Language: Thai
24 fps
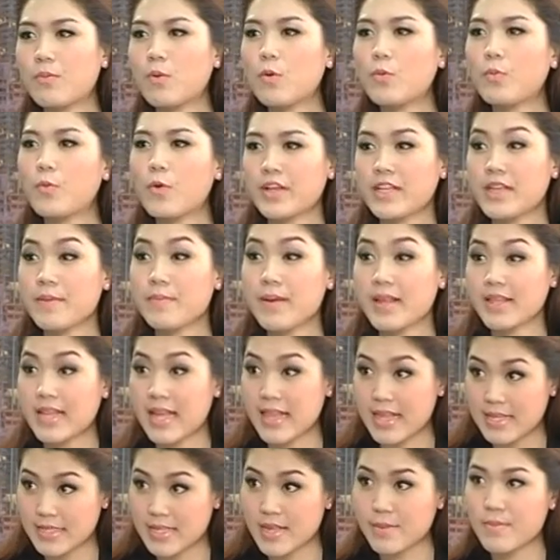ผู้ป่วยที่เป็น
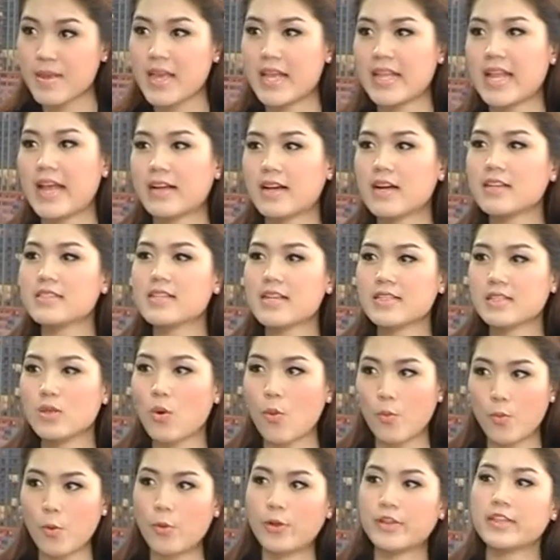ทารัสซีเมียเนี่ยก็จะ
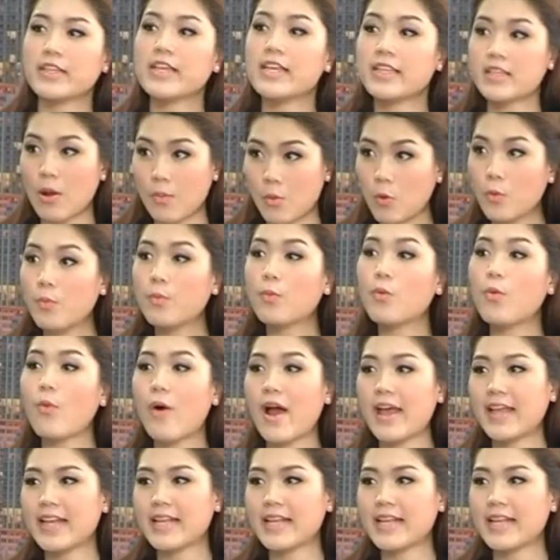ส่งผลดีต่อผู้ป่วย